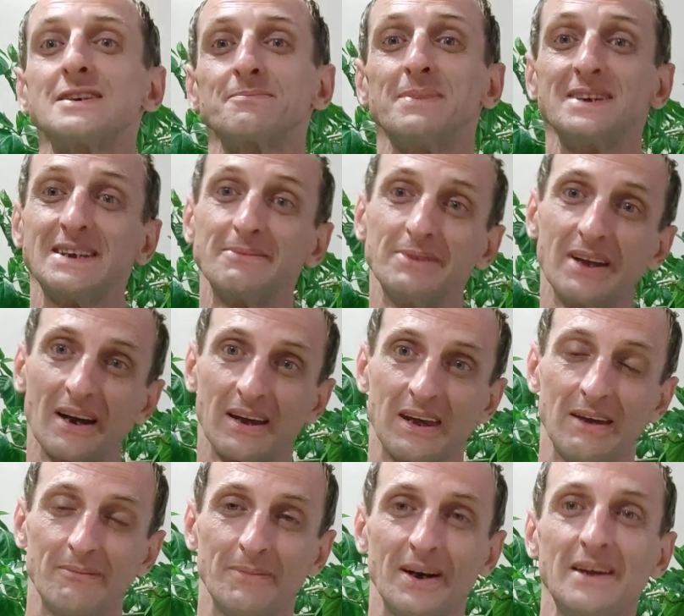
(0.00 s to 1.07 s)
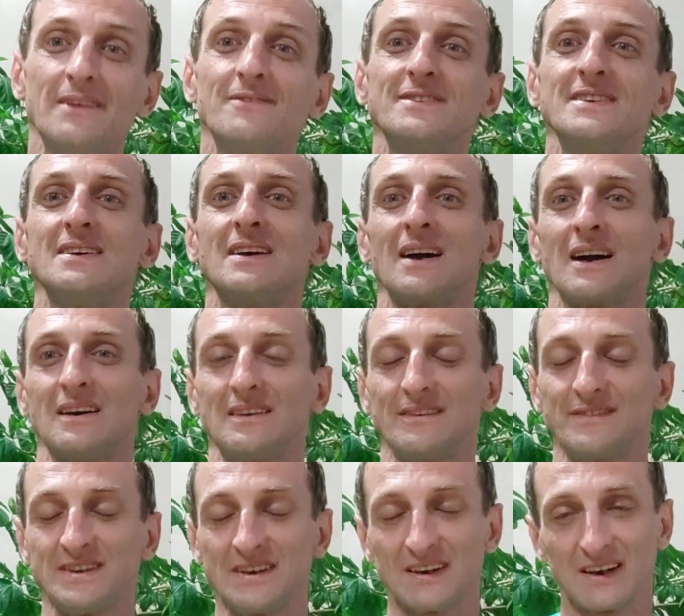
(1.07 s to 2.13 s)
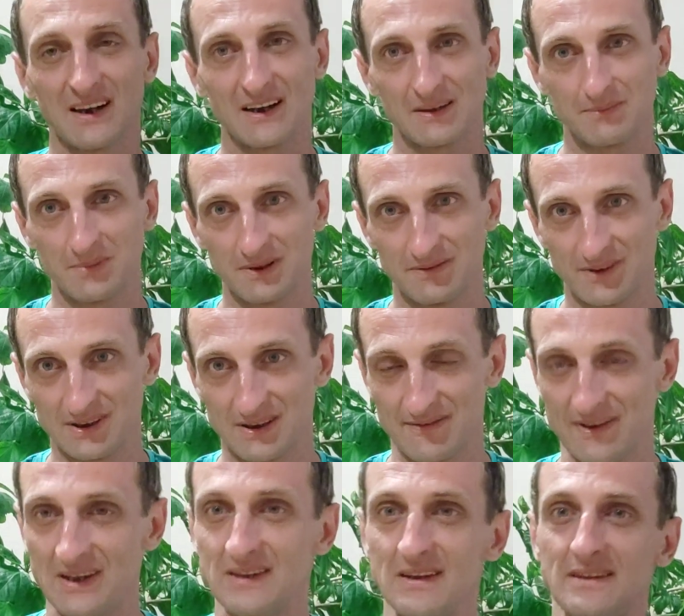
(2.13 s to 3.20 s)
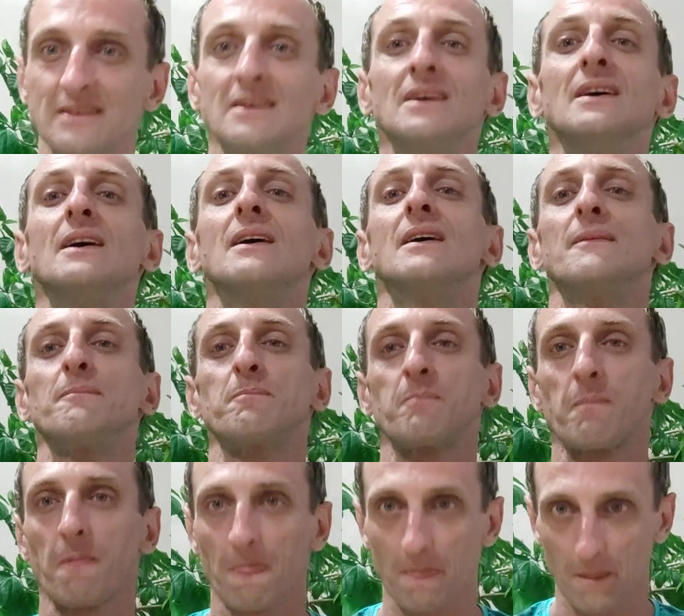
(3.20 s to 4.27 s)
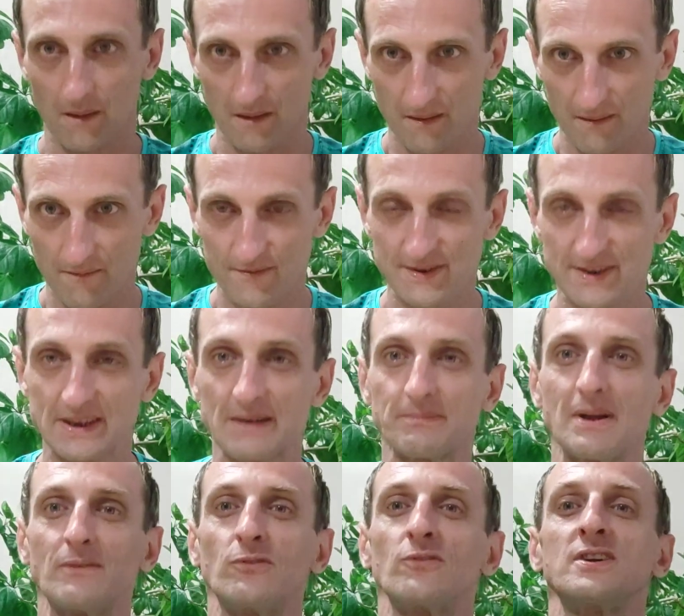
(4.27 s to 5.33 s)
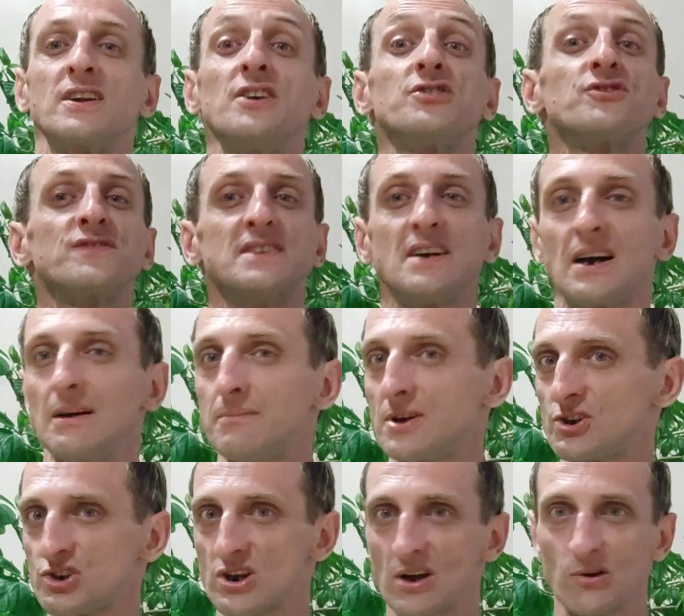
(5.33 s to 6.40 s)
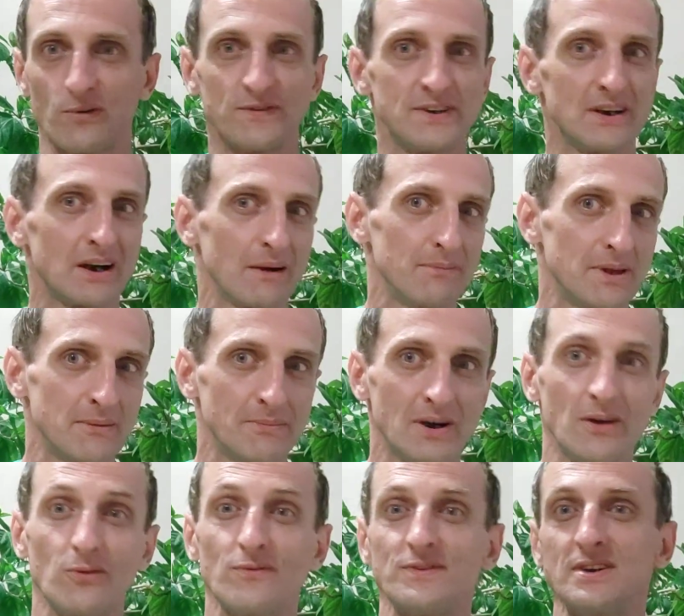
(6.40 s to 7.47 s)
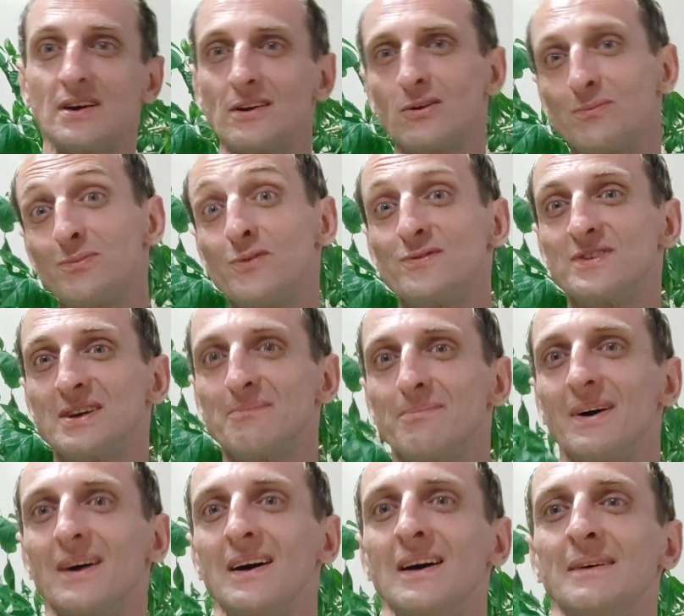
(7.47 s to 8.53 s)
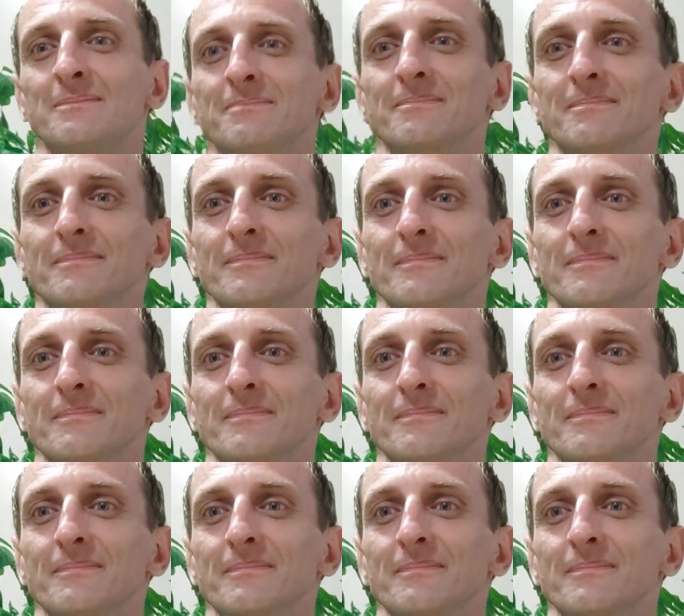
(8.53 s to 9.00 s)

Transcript: Спасибо, дорогие мои, всех, всех рад был вас видеть. Всем до новых встреч, всех обожаю, всех обнимаю, всех люблю, всем пока.